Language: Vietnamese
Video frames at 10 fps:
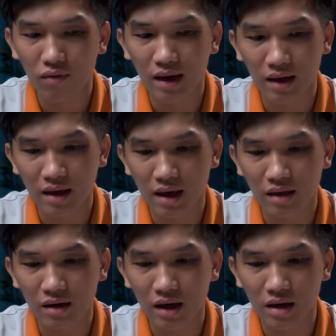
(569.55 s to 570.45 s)
với lại nghe
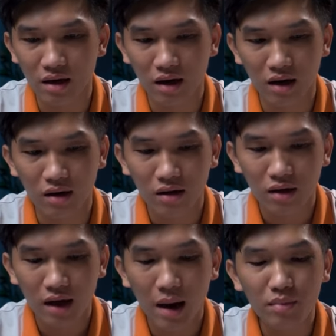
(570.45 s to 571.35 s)
những cái uh,
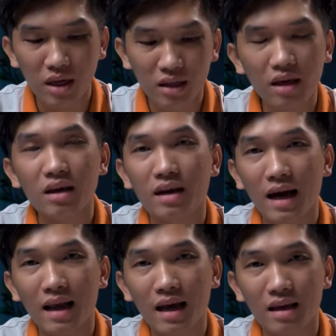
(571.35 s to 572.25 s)
âm chi tiết thì
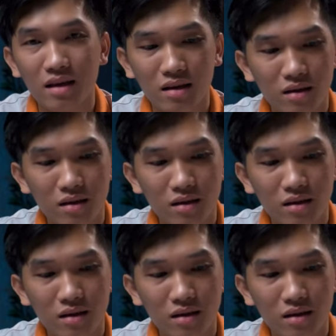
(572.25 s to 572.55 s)
khá là hay